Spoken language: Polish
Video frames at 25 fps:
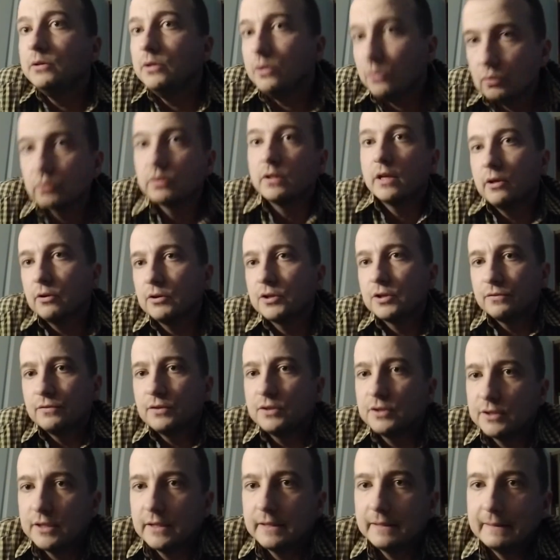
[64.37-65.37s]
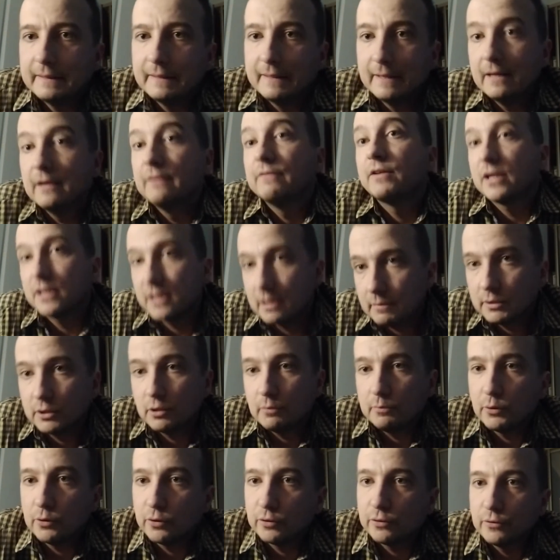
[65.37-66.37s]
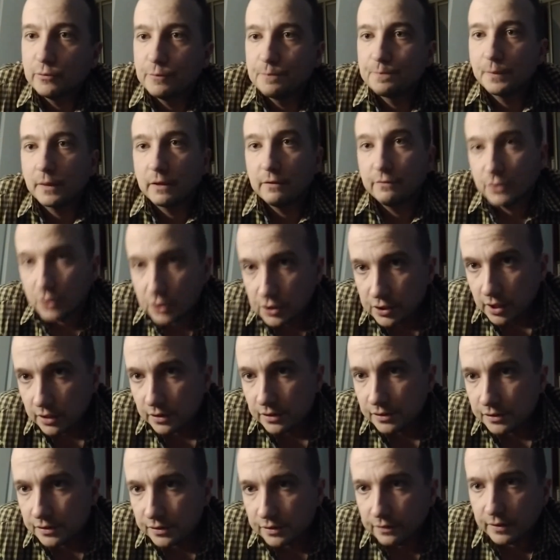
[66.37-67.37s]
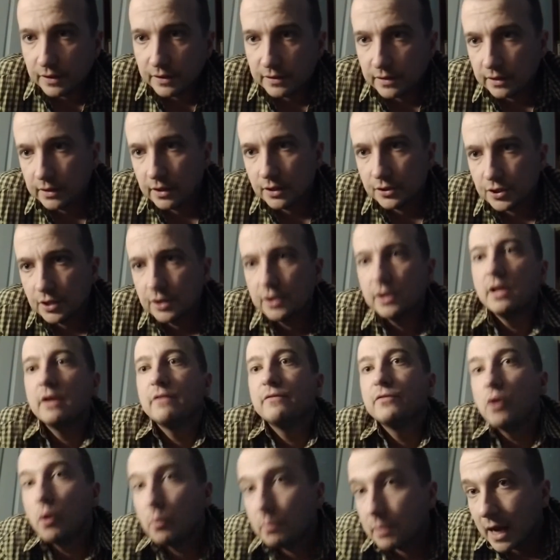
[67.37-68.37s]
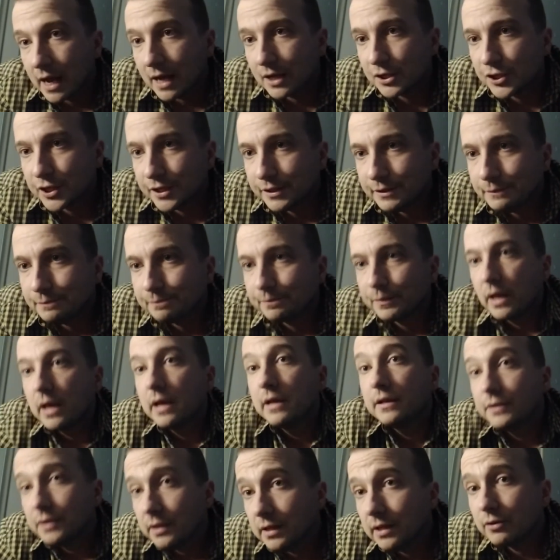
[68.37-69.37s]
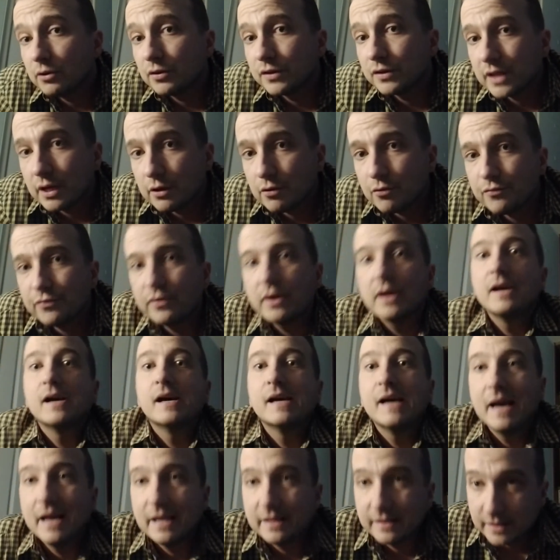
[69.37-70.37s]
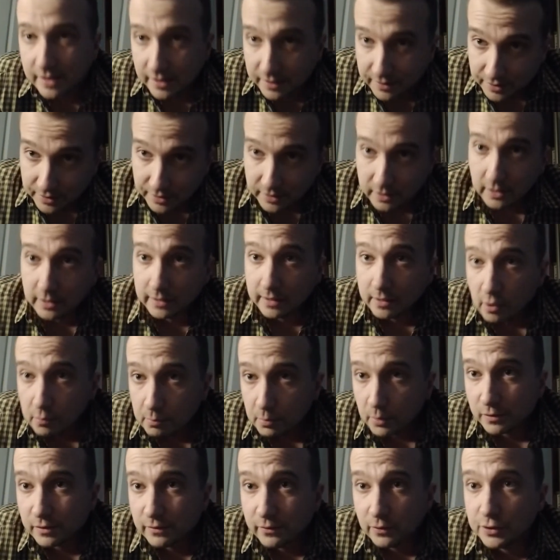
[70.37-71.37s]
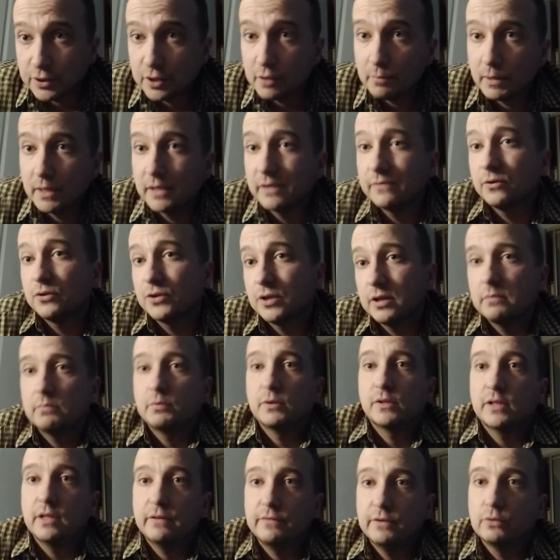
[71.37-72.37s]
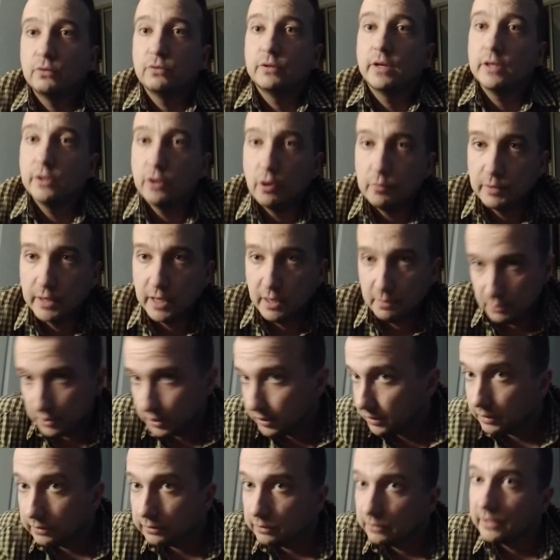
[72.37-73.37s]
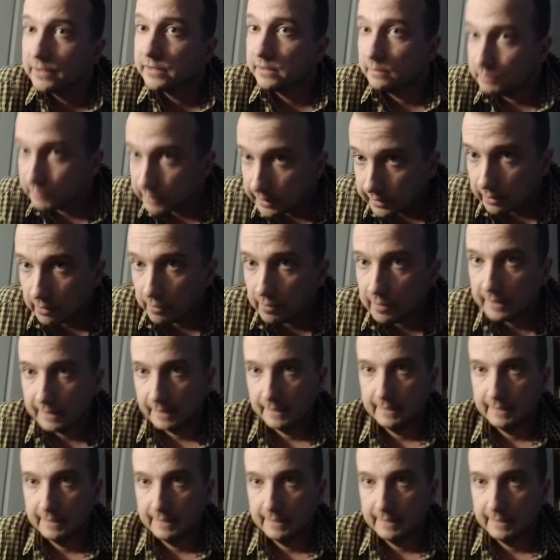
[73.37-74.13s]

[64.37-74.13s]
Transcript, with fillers: I tutaj oczywiście wracamy do punktu wyjścia i stwierdzenia, że ile wyobrażeń, tyle rodzajów estetyki. Dlatego pozwolicie Państwo, że postawię tutaj kropkę i przejdę do następnego